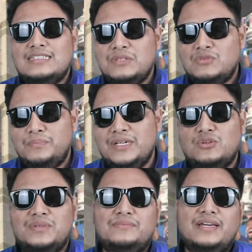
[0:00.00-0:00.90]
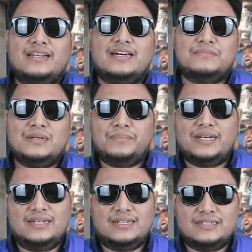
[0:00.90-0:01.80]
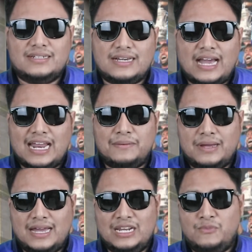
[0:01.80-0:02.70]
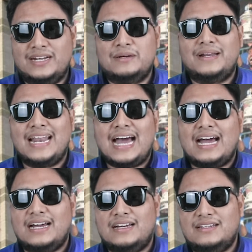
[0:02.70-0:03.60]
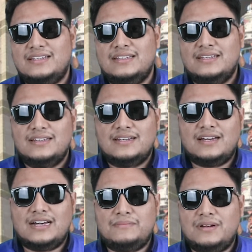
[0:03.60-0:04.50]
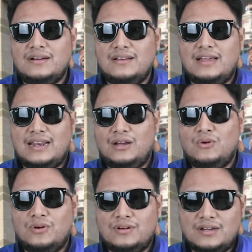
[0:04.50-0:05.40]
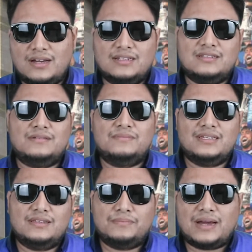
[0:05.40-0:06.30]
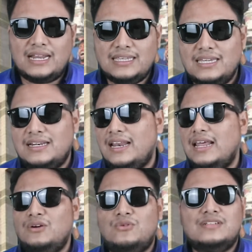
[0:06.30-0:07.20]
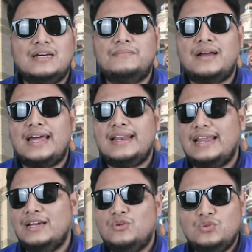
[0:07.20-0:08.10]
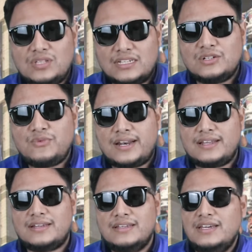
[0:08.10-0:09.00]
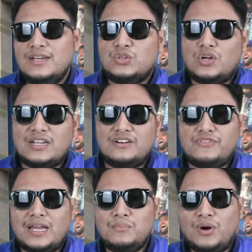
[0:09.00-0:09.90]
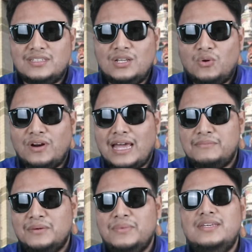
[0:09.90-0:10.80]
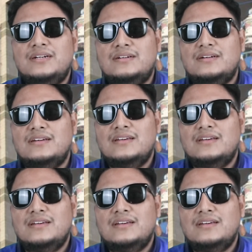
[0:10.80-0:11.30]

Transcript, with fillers: จำได้ว่าปี สองพันสิบเอ็ด อะมันเป็นการมาในวันธรรมดานะครับแล้วก็หลายๆคนก็อาจจะมีภารกิจหลายๆคนทำงานหลายๆคนอยู่ต่างจังหวัดอะตอนนั้นแฟนบอลที่โรงแรมยังไม่เยอะ